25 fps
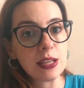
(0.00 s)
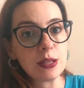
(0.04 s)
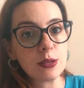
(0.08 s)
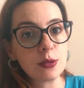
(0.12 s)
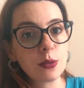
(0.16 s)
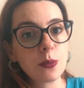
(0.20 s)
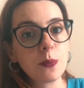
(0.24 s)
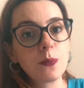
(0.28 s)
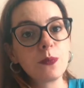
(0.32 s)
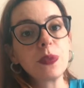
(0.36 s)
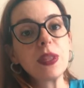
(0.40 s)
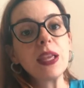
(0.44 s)

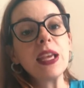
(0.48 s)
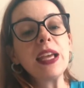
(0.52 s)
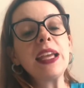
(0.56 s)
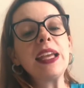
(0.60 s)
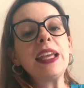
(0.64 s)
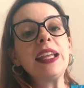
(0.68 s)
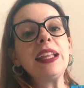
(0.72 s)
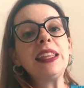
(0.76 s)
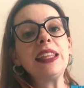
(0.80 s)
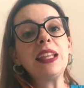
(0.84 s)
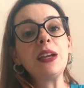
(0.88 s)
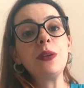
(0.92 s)
isso.
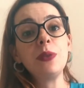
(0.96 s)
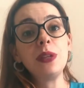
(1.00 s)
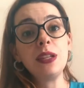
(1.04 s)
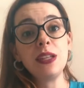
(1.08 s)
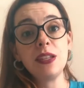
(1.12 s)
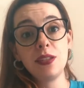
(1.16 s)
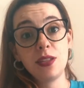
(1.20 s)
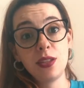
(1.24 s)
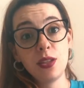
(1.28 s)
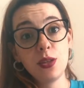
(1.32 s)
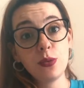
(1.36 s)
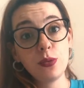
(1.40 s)
Então
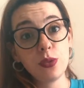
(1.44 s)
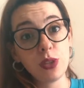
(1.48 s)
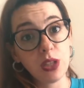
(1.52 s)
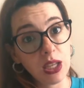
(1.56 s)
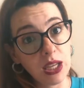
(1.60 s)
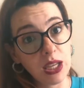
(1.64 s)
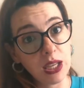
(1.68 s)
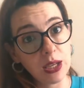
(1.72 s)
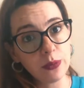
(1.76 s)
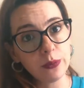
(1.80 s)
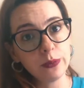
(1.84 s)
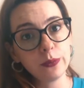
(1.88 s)
eles se
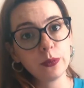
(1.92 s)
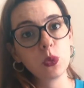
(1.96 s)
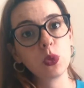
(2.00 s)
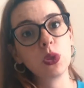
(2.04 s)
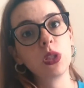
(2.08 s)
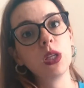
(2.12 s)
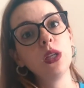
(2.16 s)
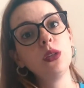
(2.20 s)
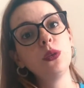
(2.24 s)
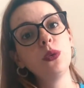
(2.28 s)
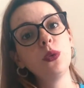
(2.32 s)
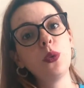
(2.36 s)
uniram,
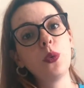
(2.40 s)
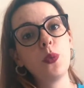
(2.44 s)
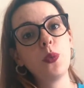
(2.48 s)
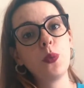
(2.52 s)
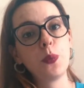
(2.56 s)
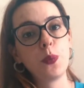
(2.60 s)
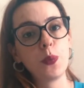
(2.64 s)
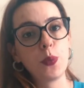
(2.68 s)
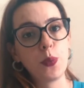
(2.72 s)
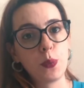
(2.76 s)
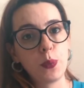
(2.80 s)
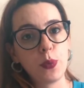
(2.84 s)
tanto
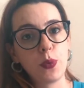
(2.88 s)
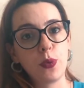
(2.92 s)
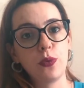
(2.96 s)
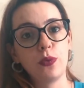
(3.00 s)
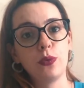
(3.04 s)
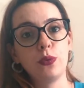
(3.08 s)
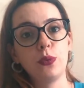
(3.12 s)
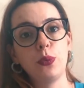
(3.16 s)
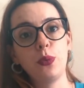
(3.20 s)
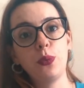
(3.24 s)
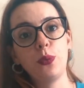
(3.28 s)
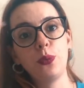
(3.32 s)
o
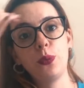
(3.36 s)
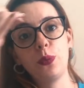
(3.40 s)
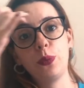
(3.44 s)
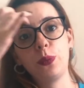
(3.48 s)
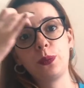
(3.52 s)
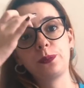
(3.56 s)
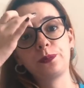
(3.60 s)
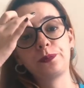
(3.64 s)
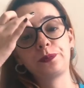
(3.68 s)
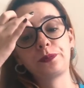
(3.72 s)
povo do